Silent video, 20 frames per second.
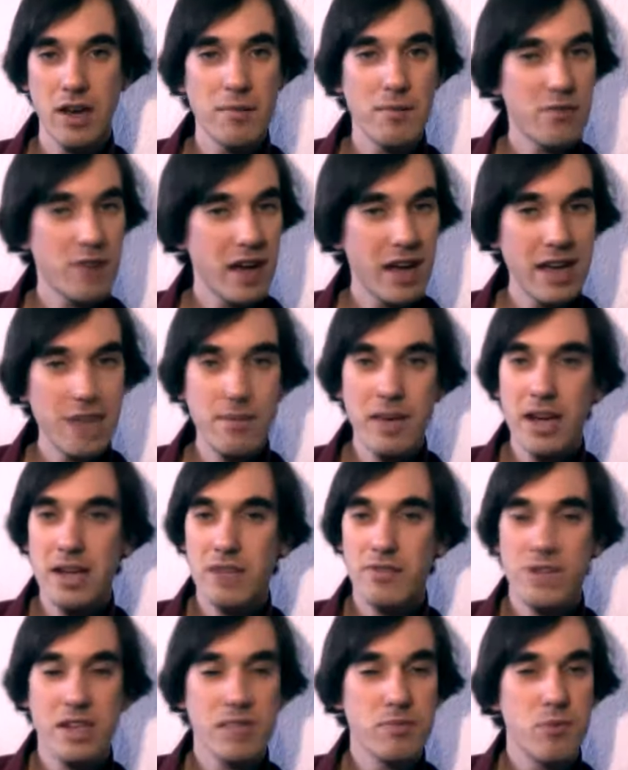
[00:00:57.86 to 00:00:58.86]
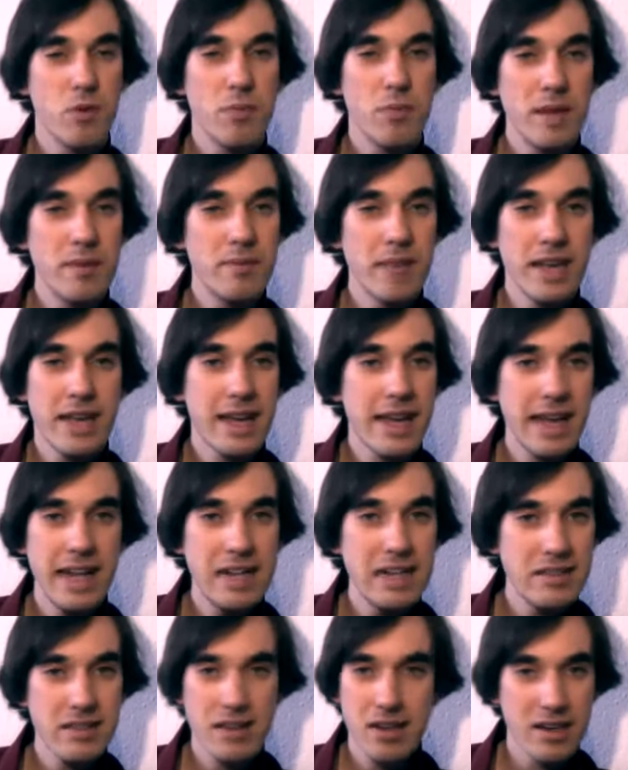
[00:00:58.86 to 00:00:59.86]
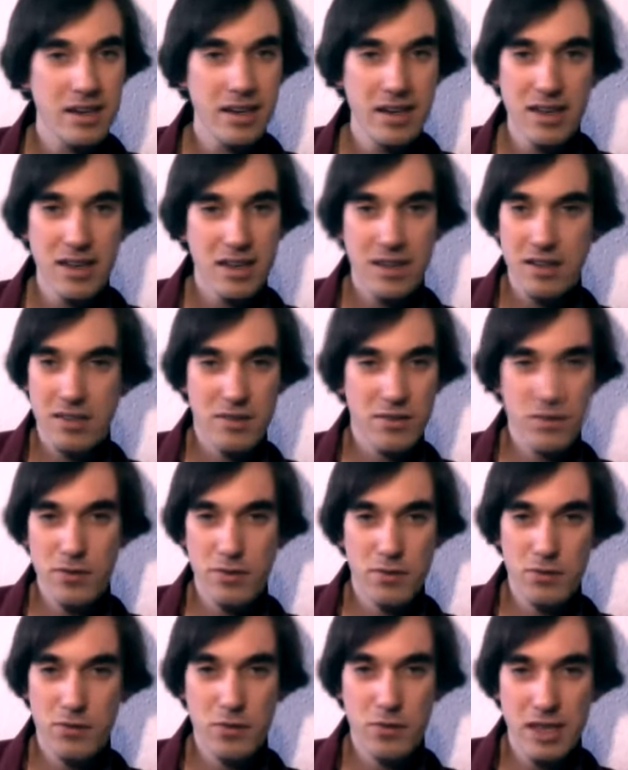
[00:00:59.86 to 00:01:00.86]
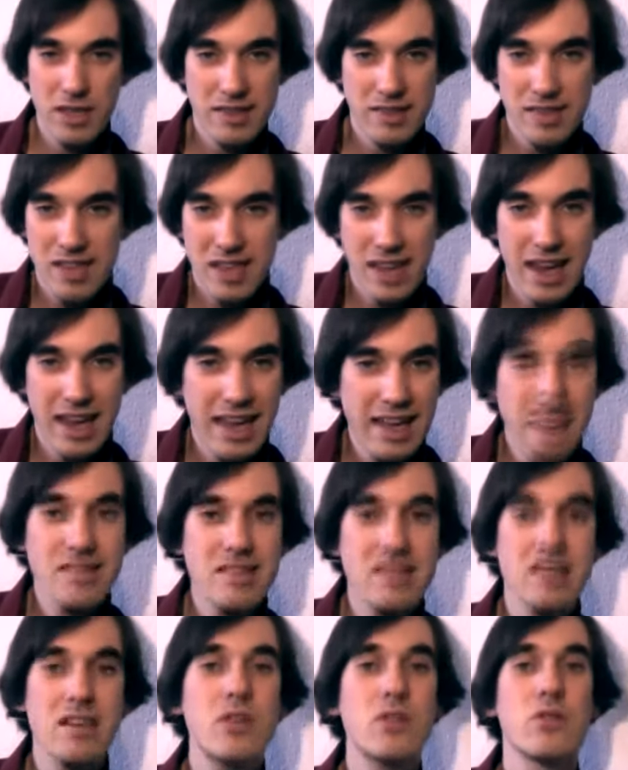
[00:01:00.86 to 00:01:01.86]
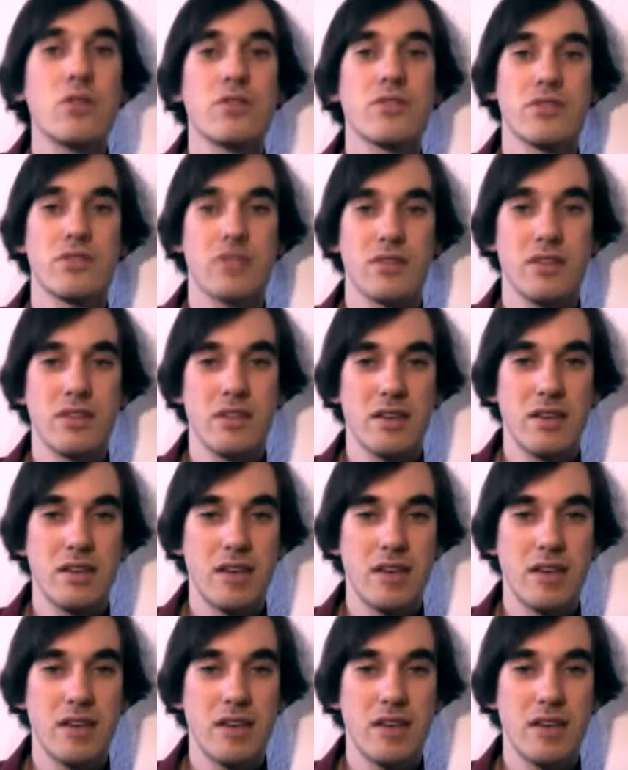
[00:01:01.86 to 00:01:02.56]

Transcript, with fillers: Auf einem freien Markt wäre das Problem der Gehälter für Erzieher längst gelöst.